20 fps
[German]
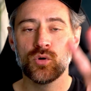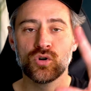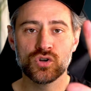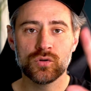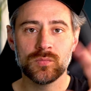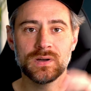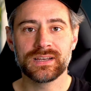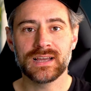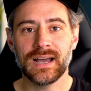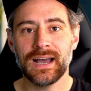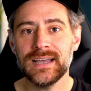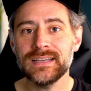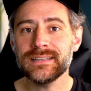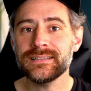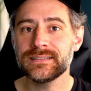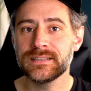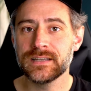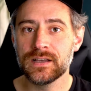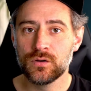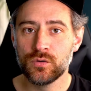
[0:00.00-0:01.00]
Nummer drei
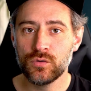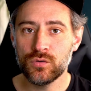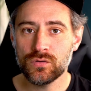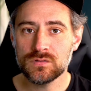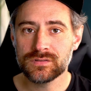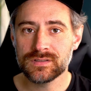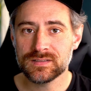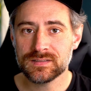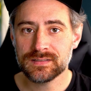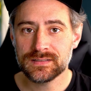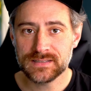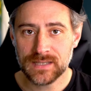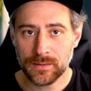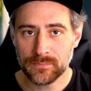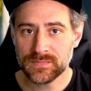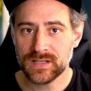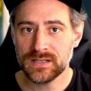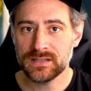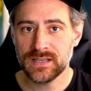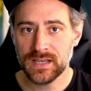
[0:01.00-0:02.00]
ist die Erhöhung des
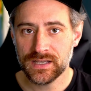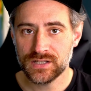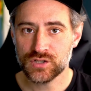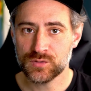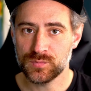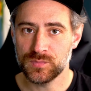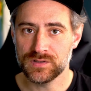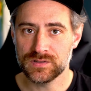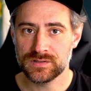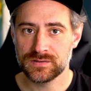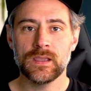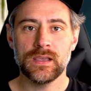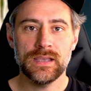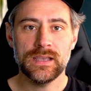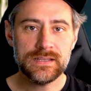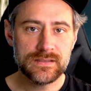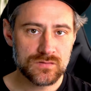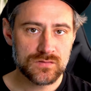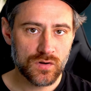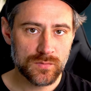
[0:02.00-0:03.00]
Gesamtengagement.
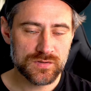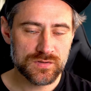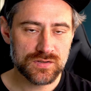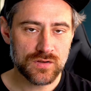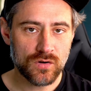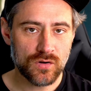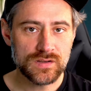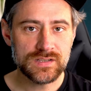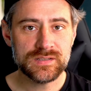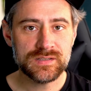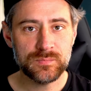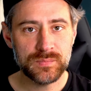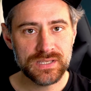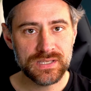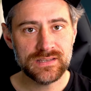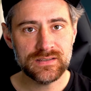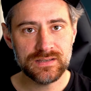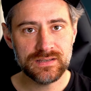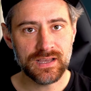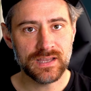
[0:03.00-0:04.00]
Instagram Stories
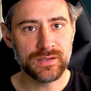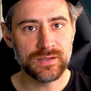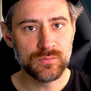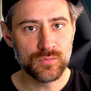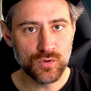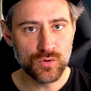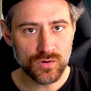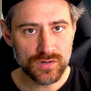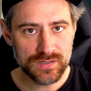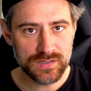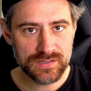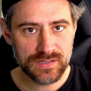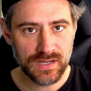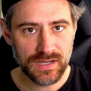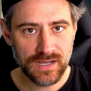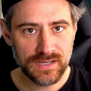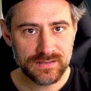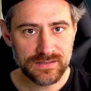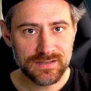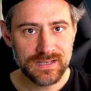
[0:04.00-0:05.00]
bieten dir eine
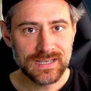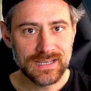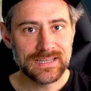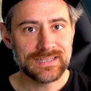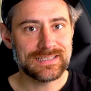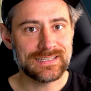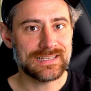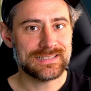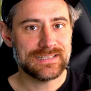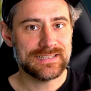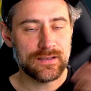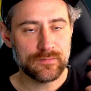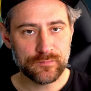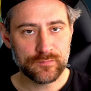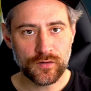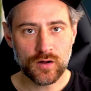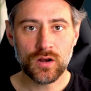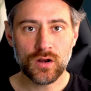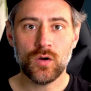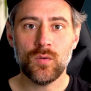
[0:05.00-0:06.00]
Möglichkeit, dass der
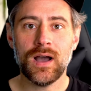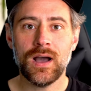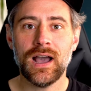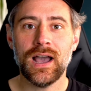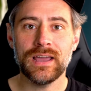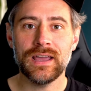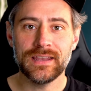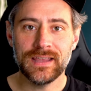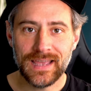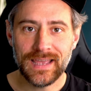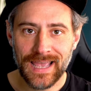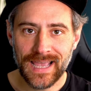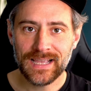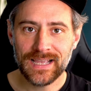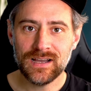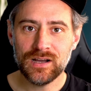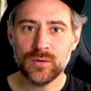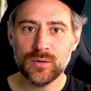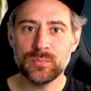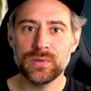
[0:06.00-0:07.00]
Follower eine
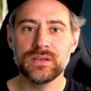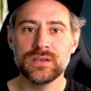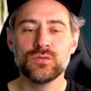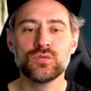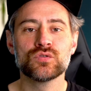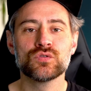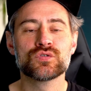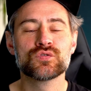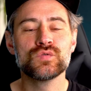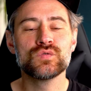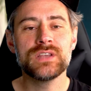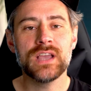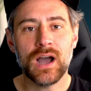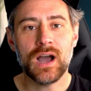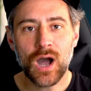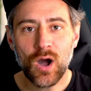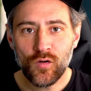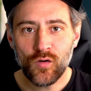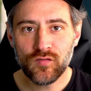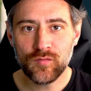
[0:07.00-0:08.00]
engere Bindung zu
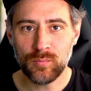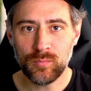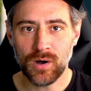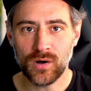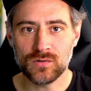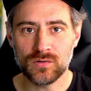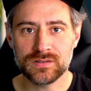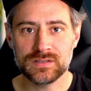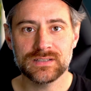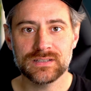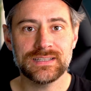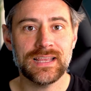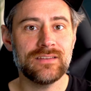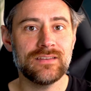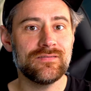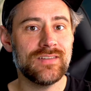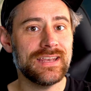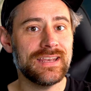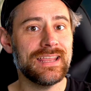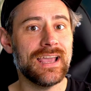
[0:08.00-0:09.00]
dir aufbaut.
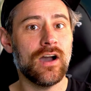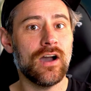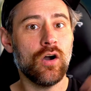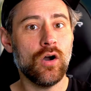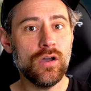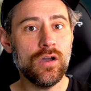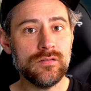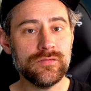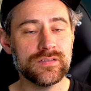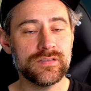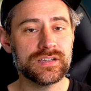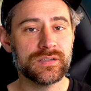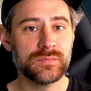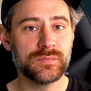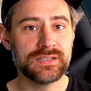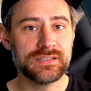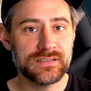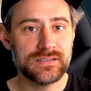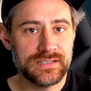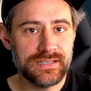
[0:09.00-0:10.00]
Denn wenn er häufig
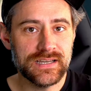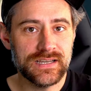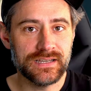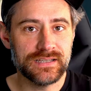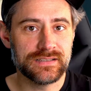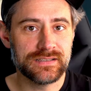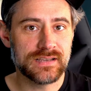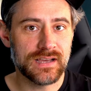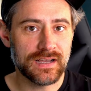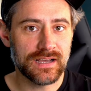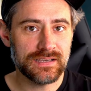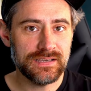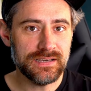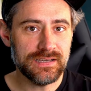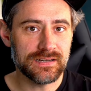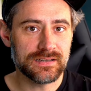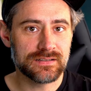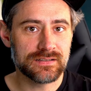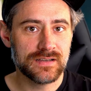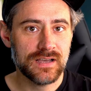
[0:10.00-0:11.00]
mit dir
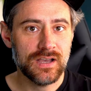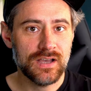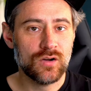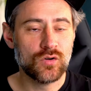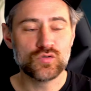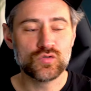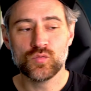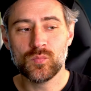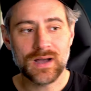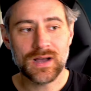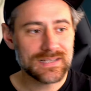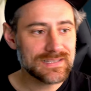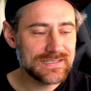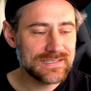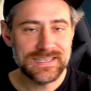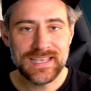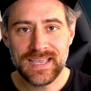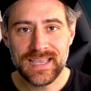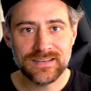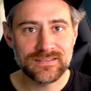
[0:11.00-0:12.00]
interagiert und du
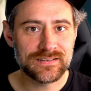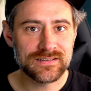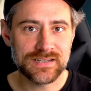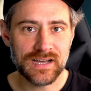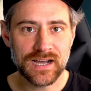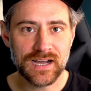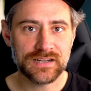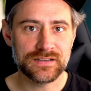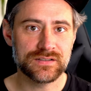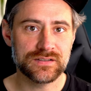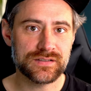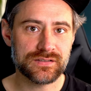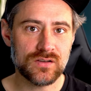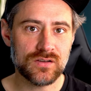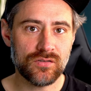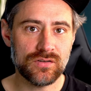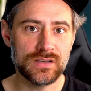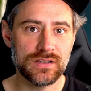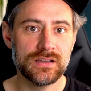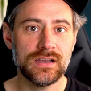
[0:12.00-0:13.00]
machst jeden Tag eine
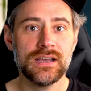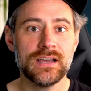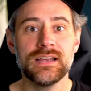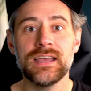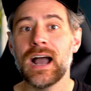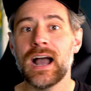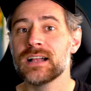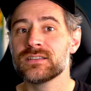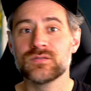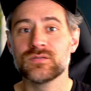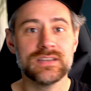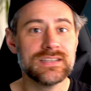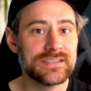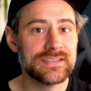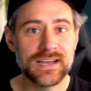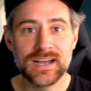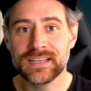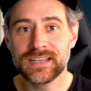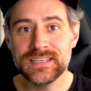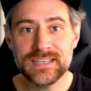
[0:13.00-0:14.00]
Story, also
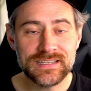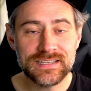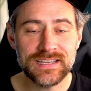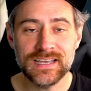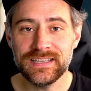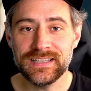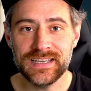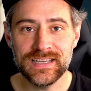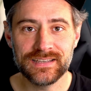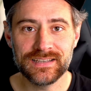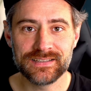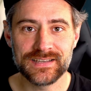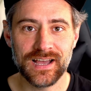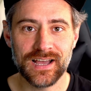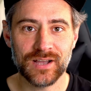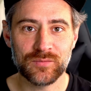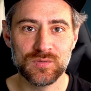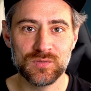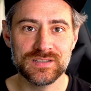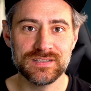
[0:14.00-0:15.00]
interagiert er jeden
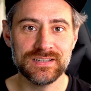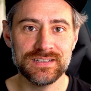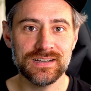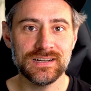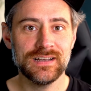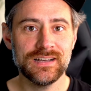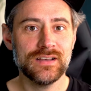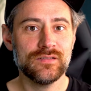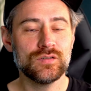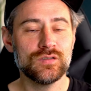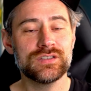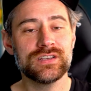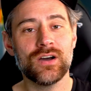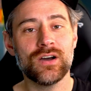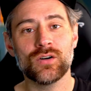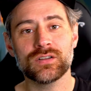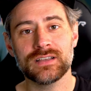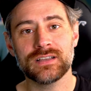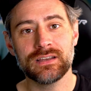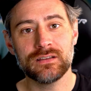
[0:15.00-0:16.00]
Tag mit dir, wird er
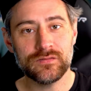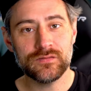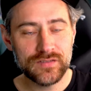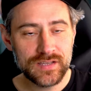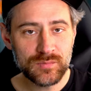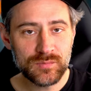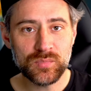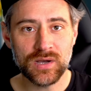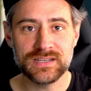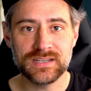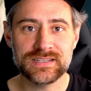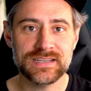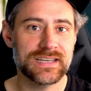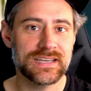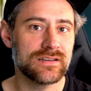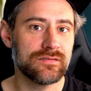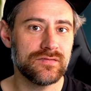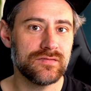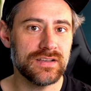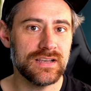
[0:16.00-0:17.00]
auch deine
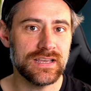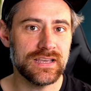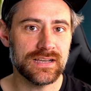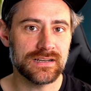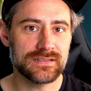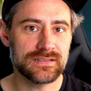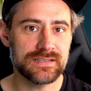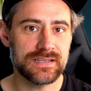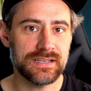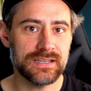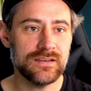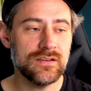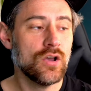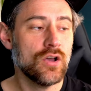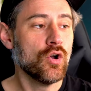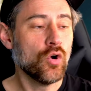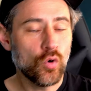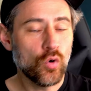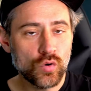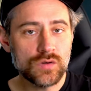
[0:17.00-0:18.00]
Feedbeiträge viel eher sehen
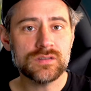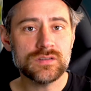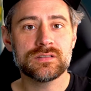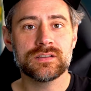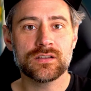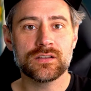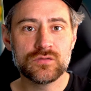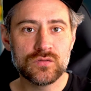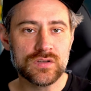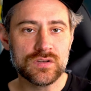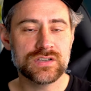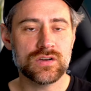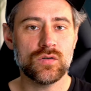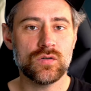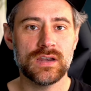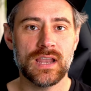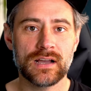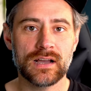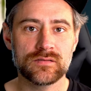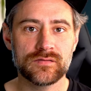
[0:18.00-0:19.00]
und natürlich auch
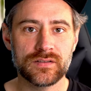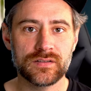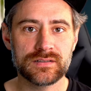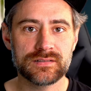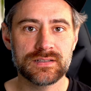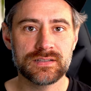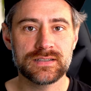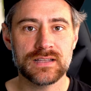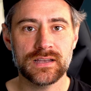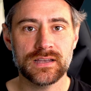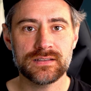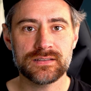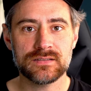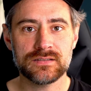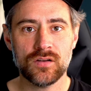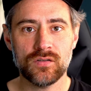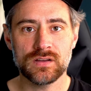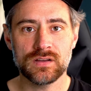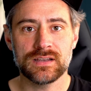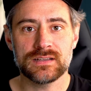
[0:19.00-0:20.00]
langfristig deine
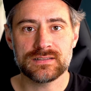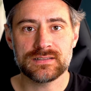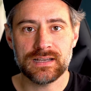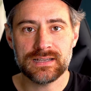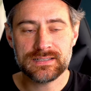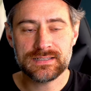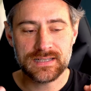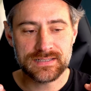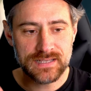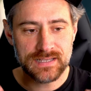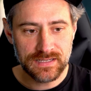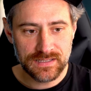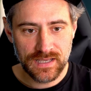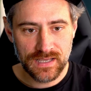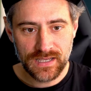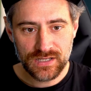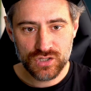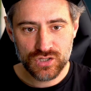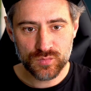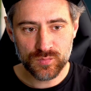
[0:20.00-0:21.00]
Story. Das heißt, das
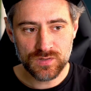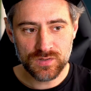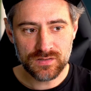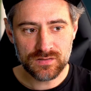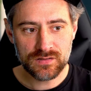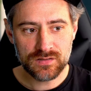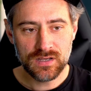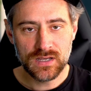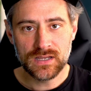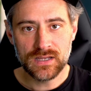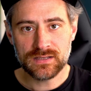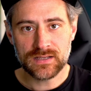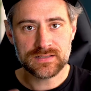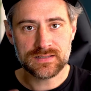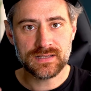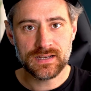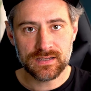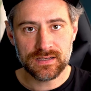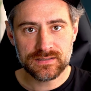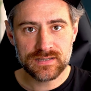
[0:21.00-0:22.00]
Engagement, das
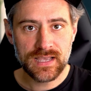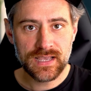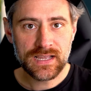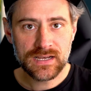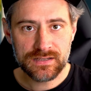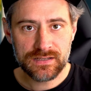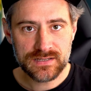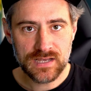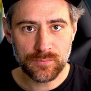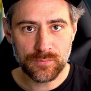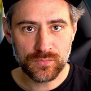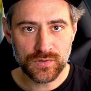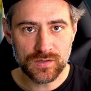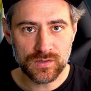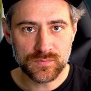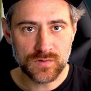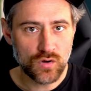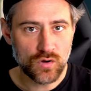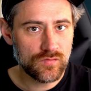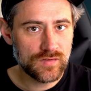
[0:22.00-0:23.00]
er dann täglich
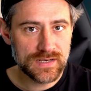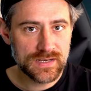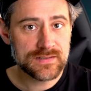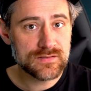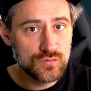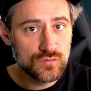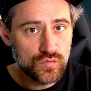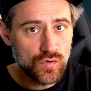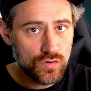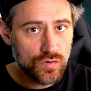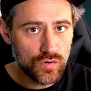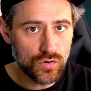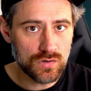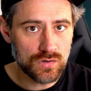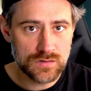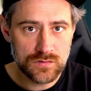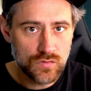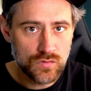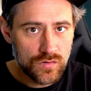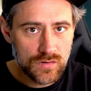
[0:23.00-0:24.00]
abgibt, auch wenn das nur
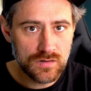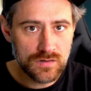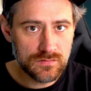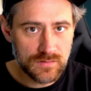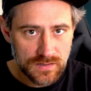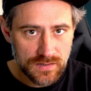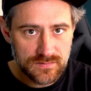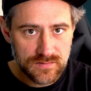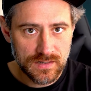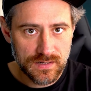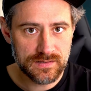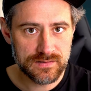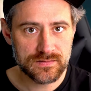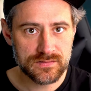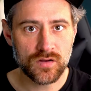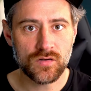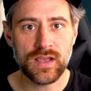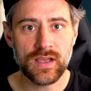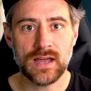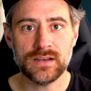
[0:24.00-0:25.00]
guckt, gucken, also deine
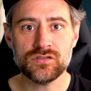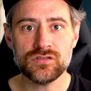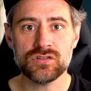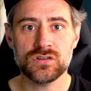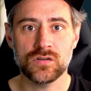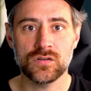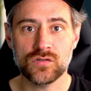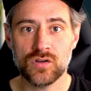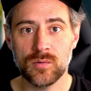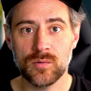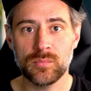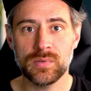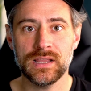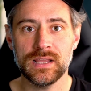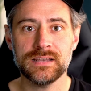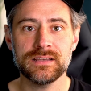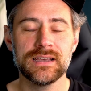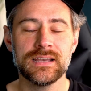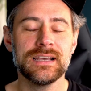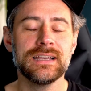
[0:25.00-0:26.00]
Story anschauen
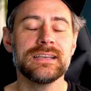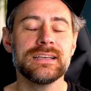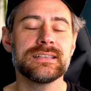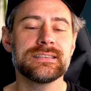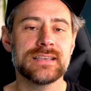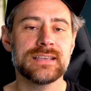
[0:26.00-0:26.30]
komplett, ist ja